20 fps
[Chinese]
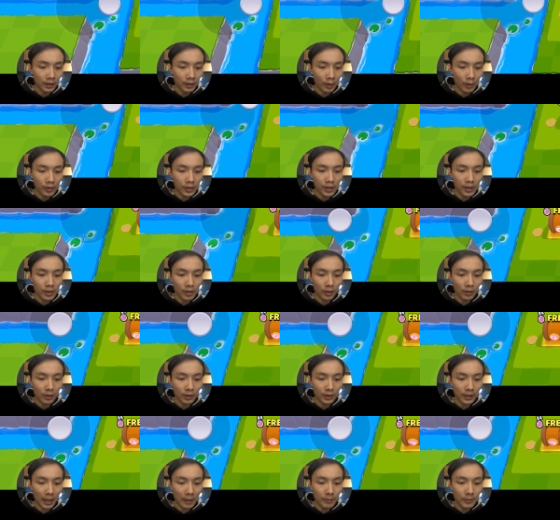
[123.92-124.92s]
游戏中
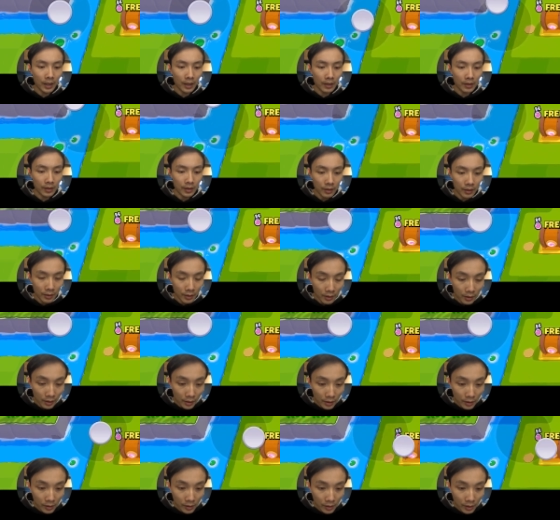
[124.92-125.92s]
啊难免
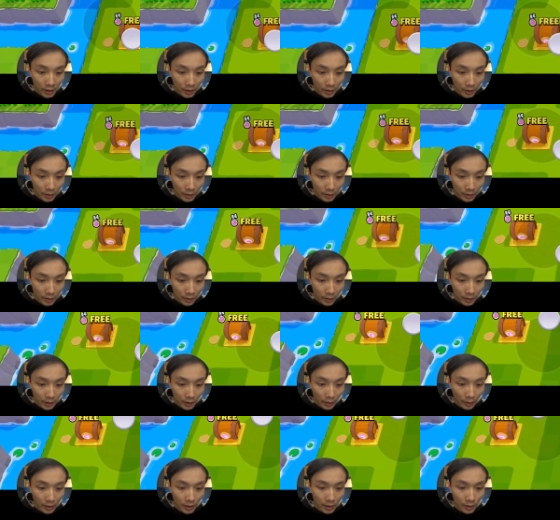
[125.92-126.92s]
就是有
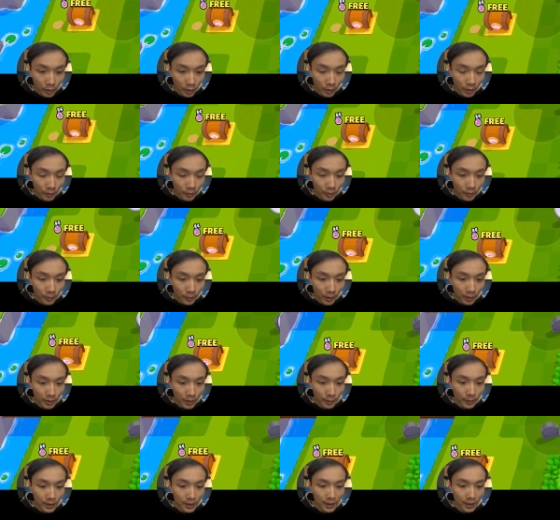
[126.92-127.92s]
些东西除了没有
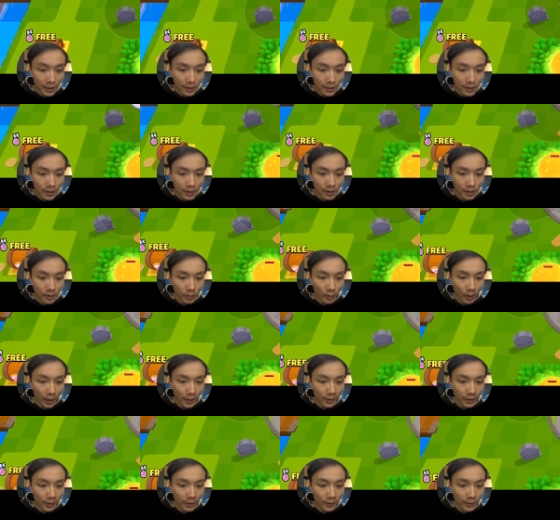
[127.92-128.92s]
这么精致之
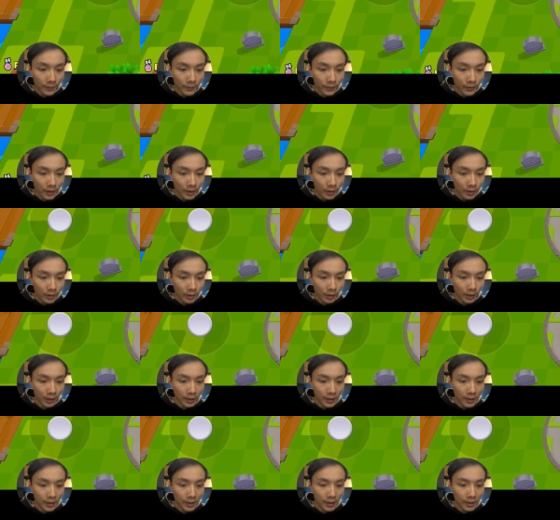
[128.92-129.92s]
外呢，就
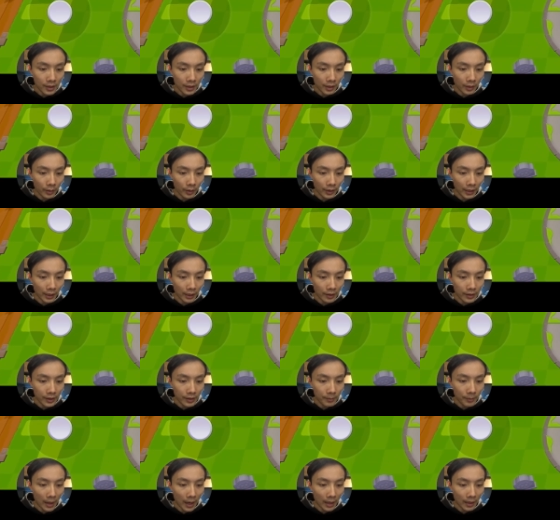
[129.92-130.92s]
甚至可能会看到一
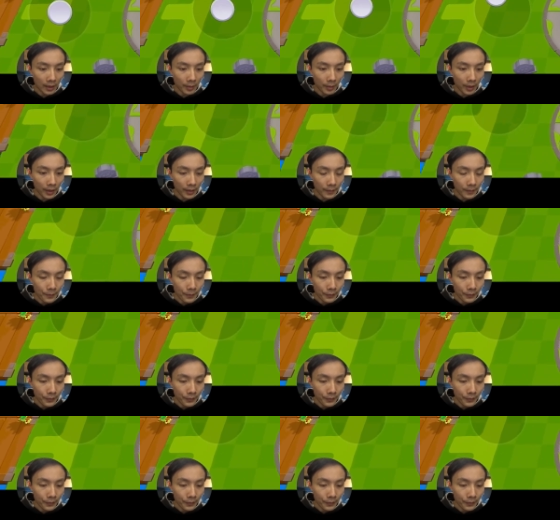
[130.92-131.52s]
些 bug 吧。